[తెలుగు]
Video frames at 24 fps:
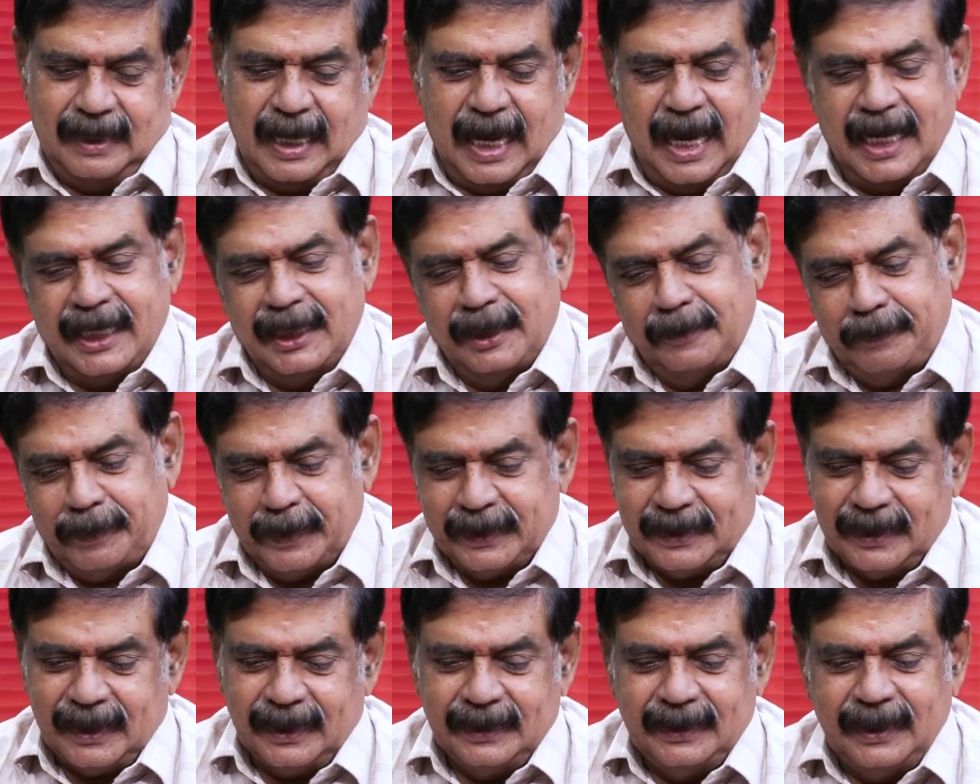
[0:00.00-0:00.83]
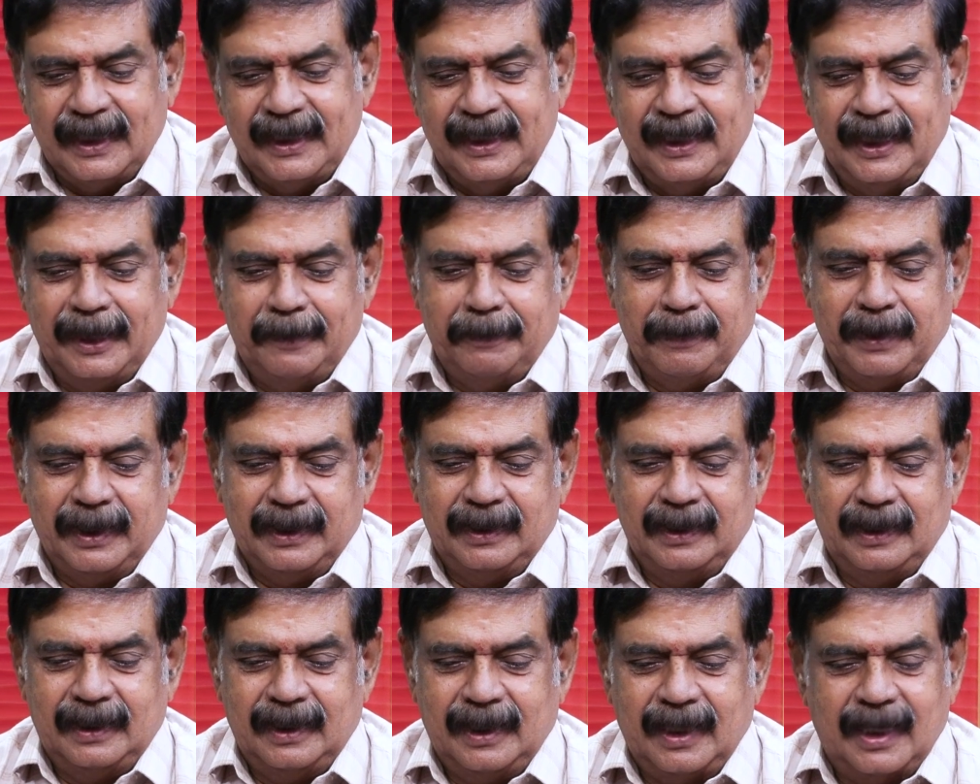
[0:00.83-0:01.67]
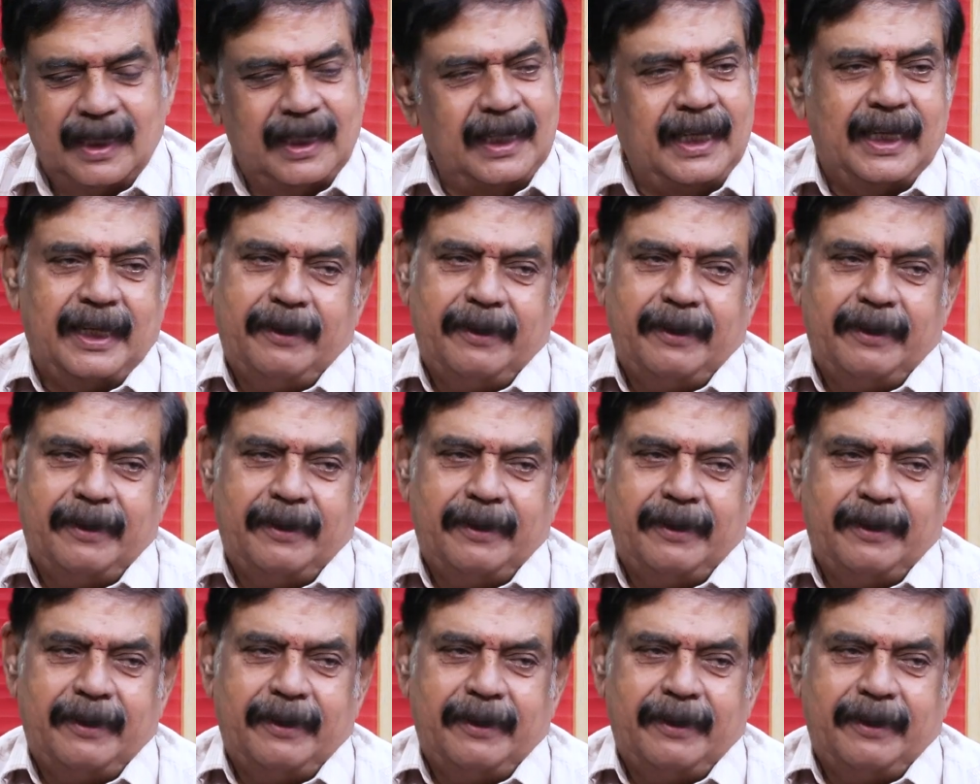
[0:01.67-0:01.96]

ఆనంద ప్రసాద్ గారి నిర్మాత అయినా అన్నే